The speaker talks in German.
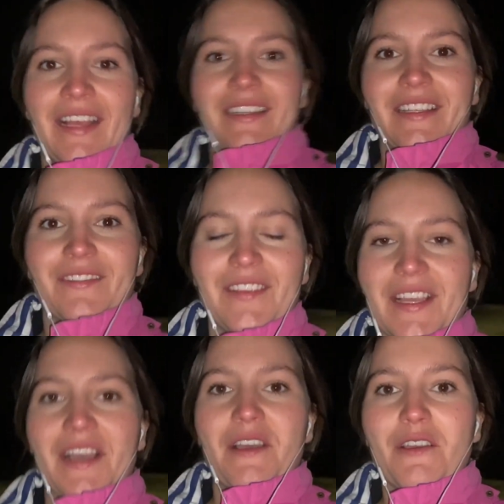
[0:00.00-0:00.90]
dass
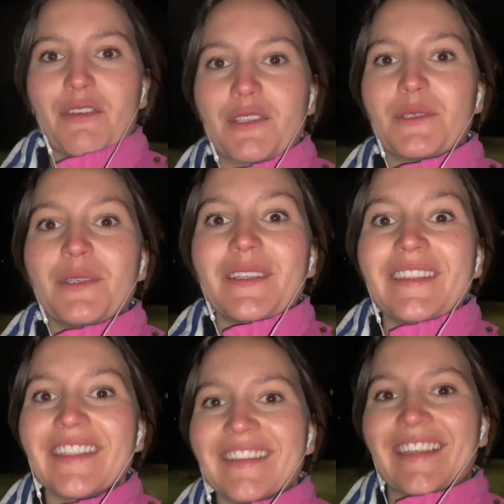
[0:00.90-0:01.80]
wir versuchen,
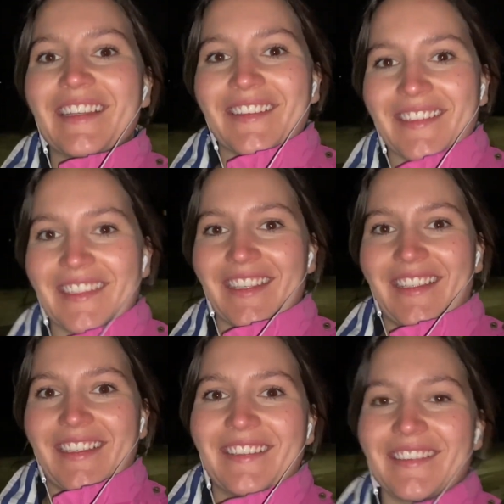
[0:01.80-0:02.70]
die 10.000
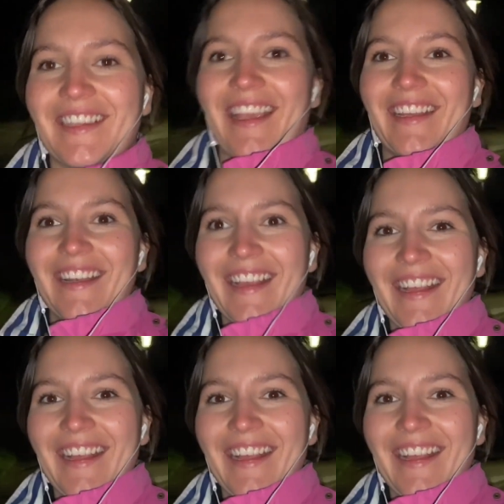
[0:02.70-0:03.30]
Schritte zu gehen,